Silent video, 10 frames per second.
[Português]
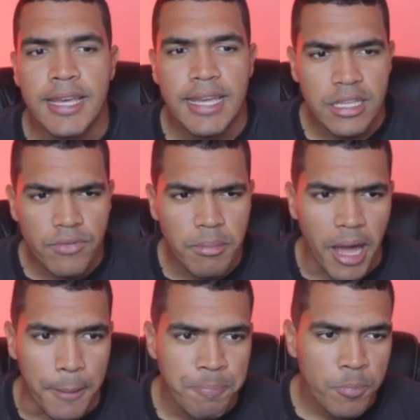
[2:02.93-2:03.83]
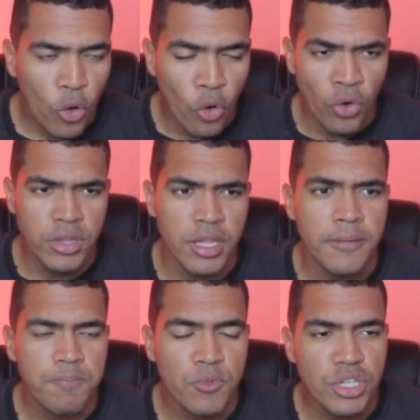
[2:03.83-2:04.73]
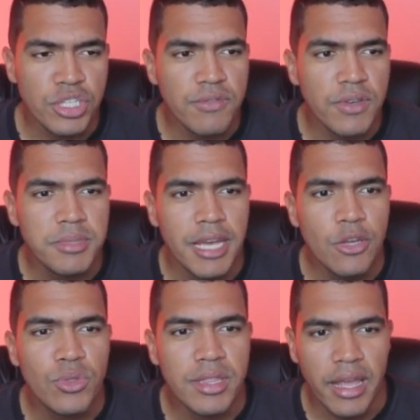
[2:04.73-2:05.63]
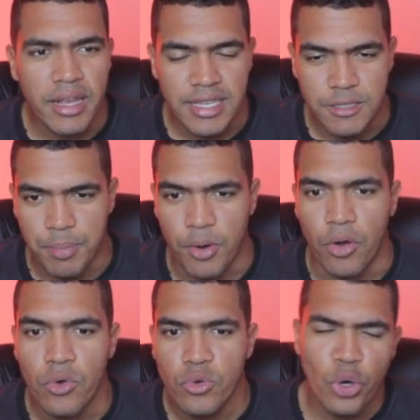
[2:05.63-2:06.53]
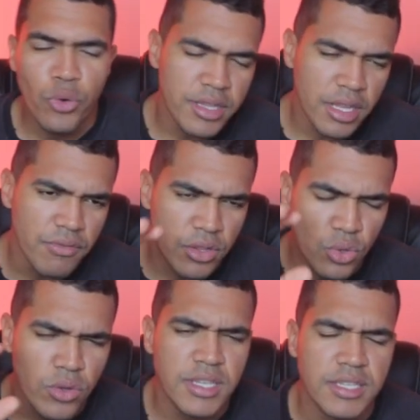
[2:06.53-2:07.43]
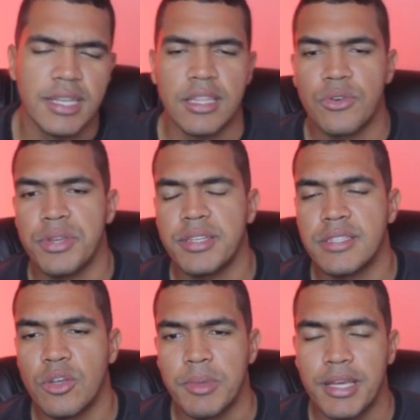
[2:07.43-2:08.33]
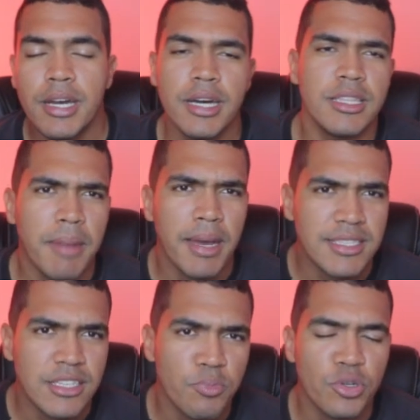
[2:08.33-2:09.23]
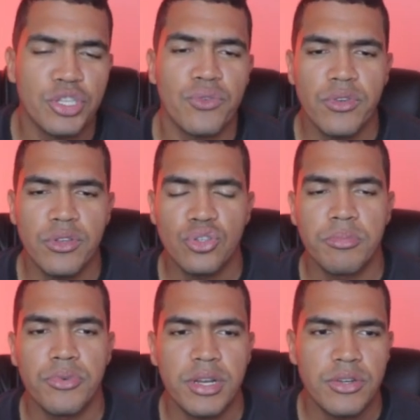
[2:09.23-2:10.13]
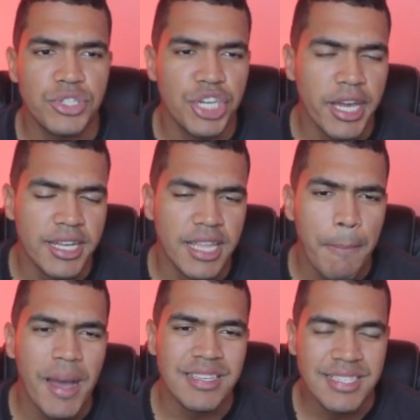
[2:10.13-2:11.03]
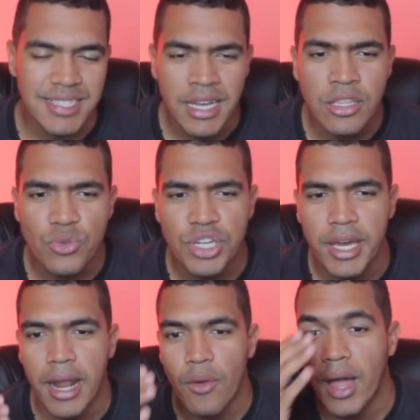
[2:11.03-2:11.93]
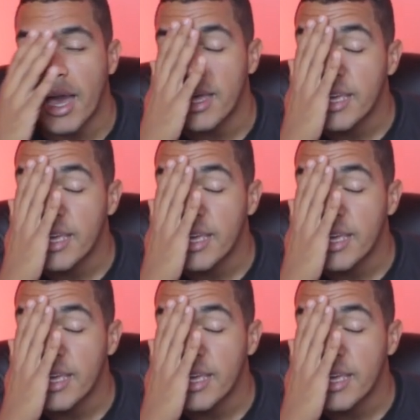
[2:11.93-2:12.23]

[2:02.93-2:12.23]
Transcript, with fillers: Então vamos lá. Ontem nós tivemos aí o Texas Pro, show que teve todas as categorias, se não me engano, e mais cedo eu postei um vídeo sobre o Andrew Jackson amassando geral lá.